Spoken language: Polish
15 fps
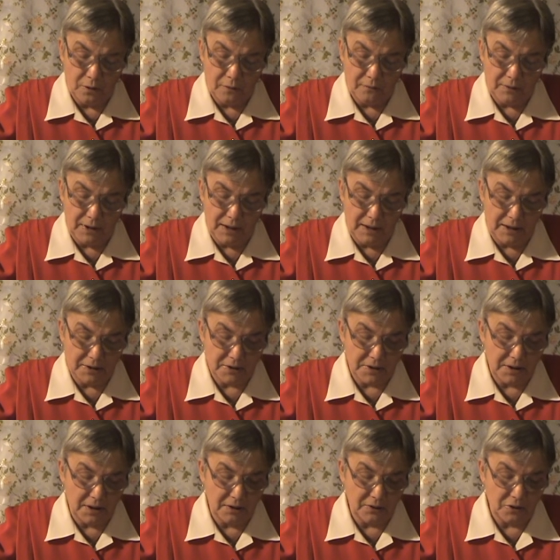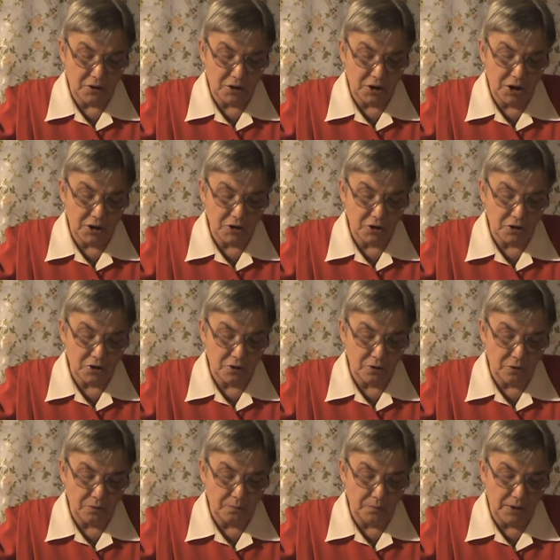w Galacjan
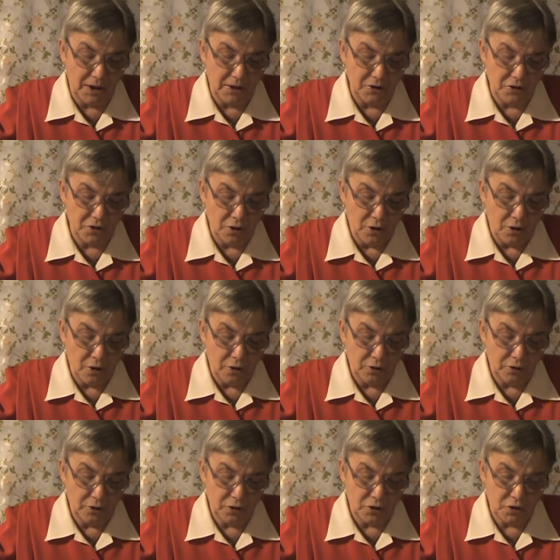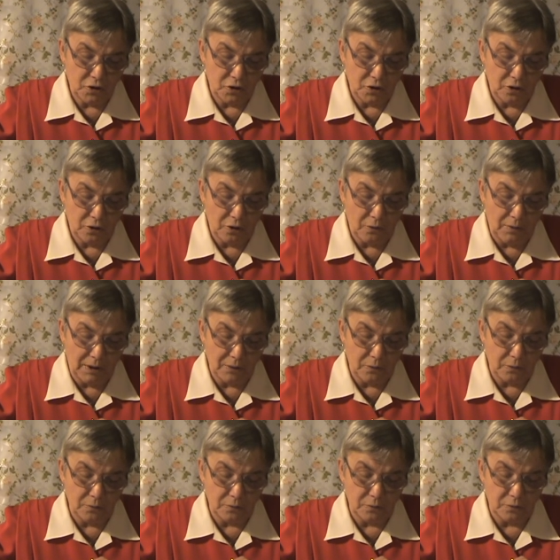6.5 odnosi się do
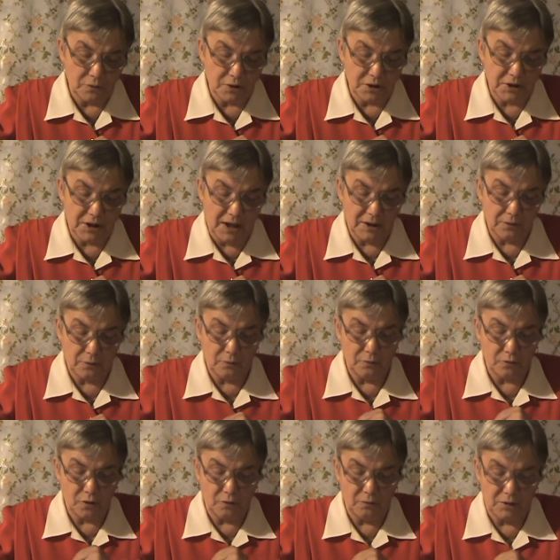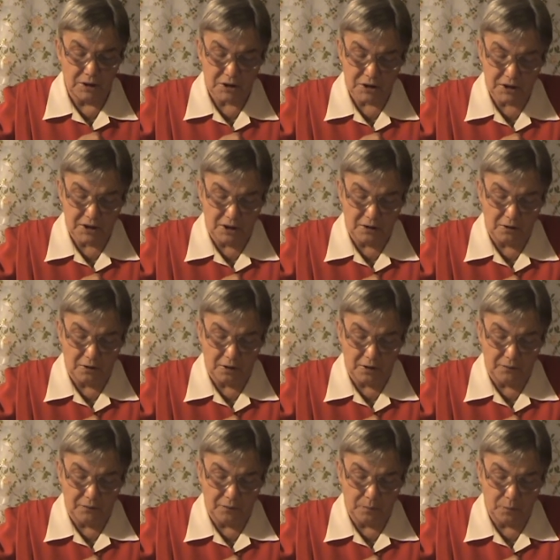ładunku statku, żołnierskiego
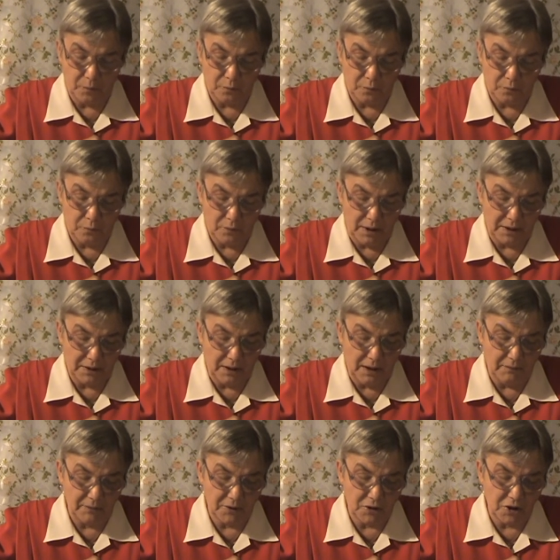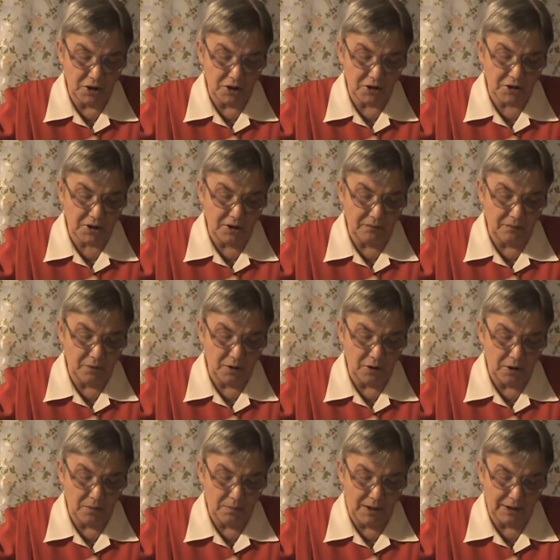ekwipunku, a nawet dziecka w
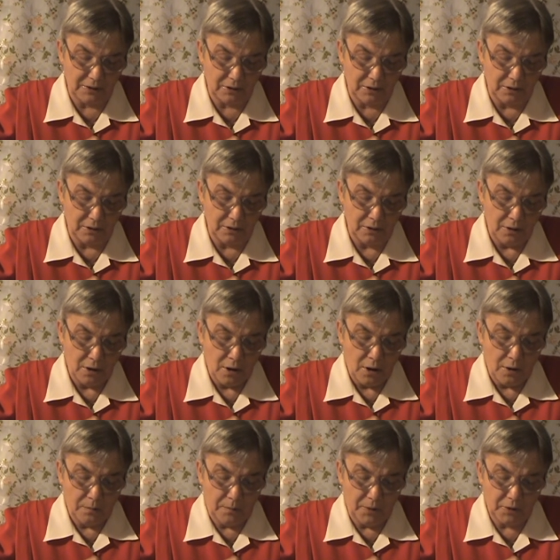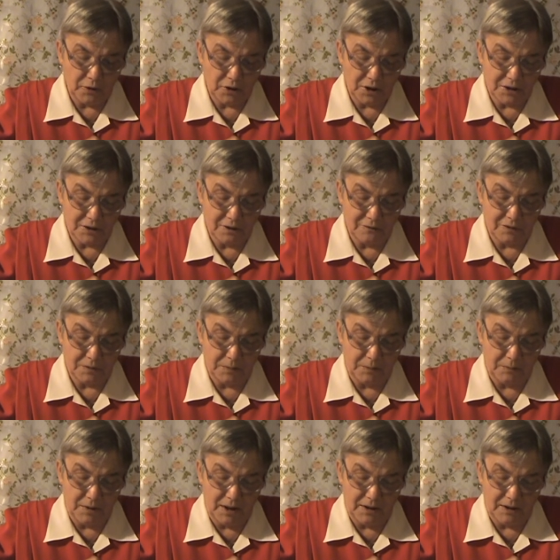łonie matki. Podczas gdy
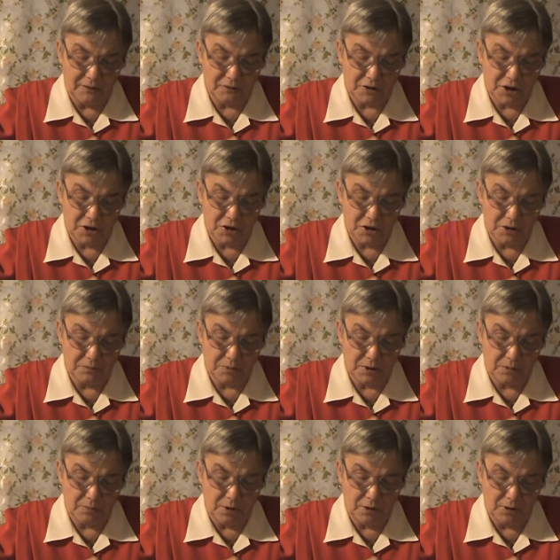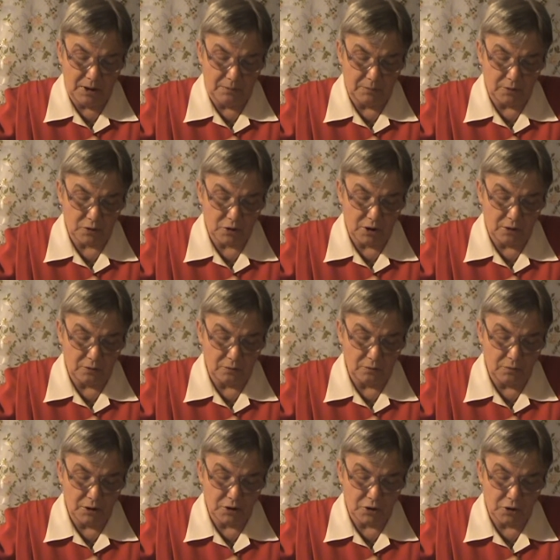wspomniane wcześniej brzemiona można
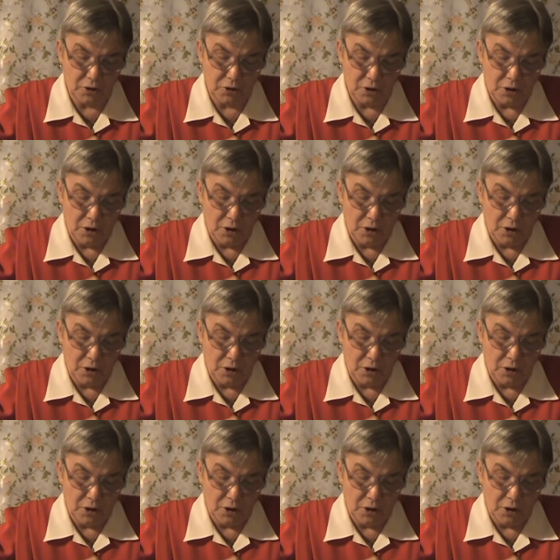odłożyć